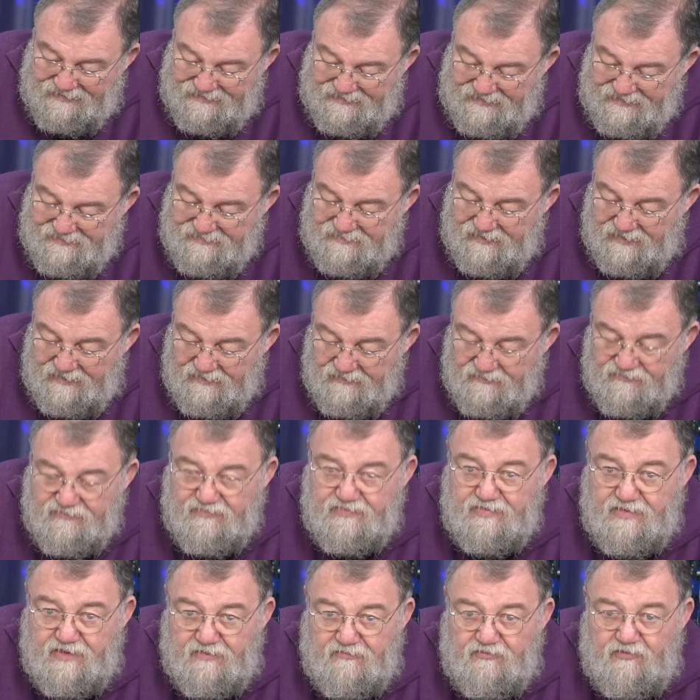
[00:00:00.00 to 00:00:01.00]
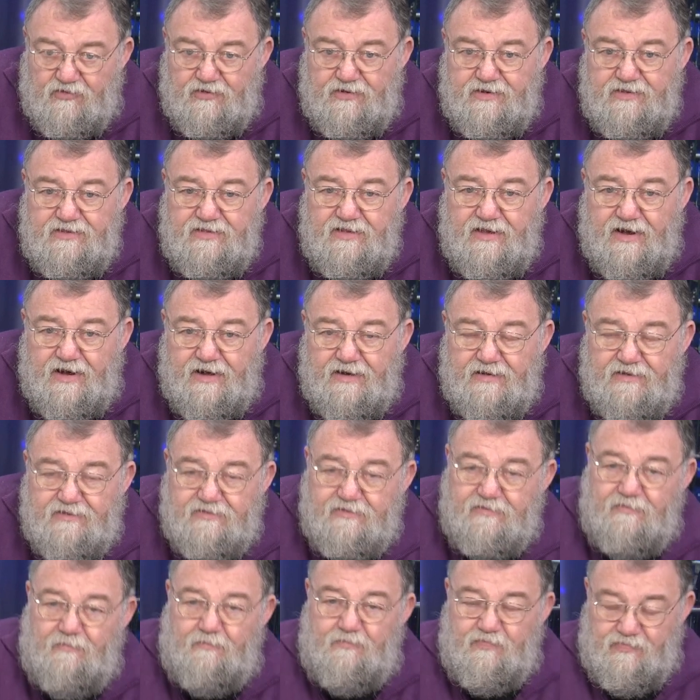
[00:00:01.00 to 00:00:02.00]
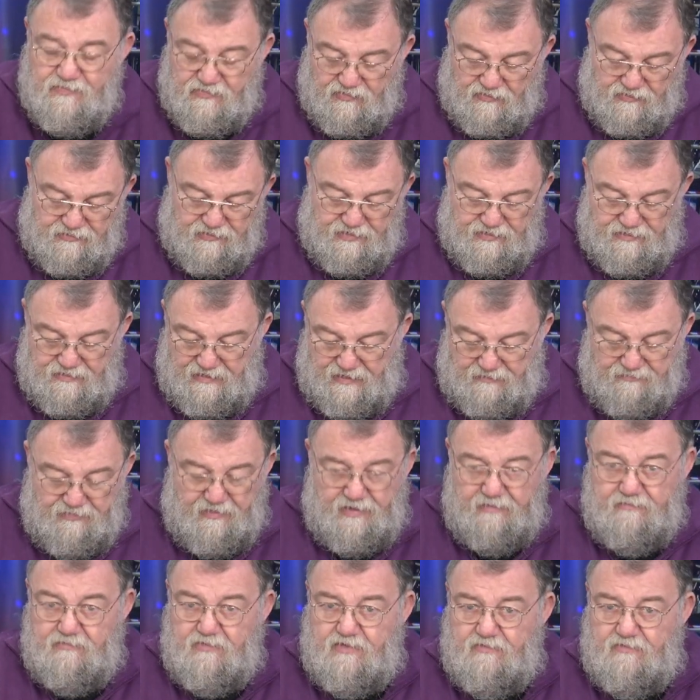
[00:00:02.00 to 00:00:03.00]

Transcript: nicht die ersten davon, nicht die alten, sondern ab einer